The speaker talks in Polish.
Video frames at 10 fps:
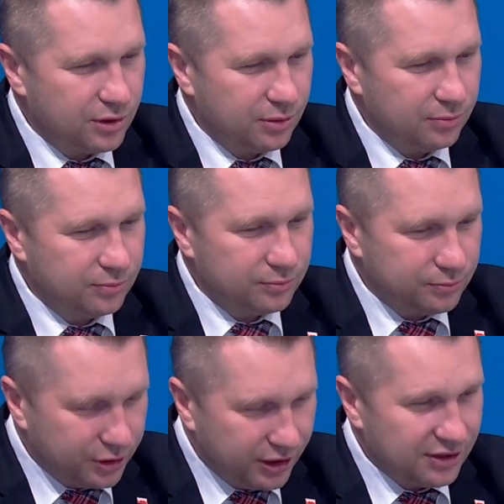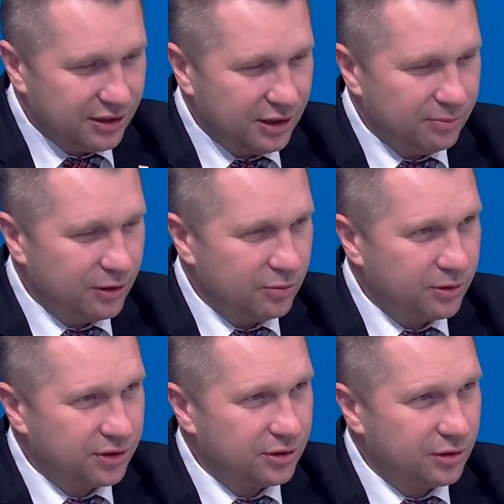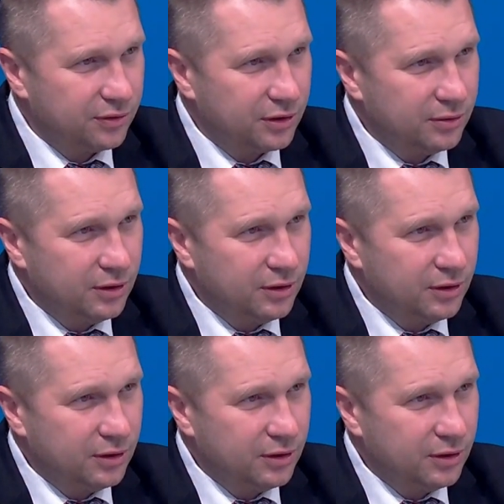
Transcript: się przekazaniem panu prezesowi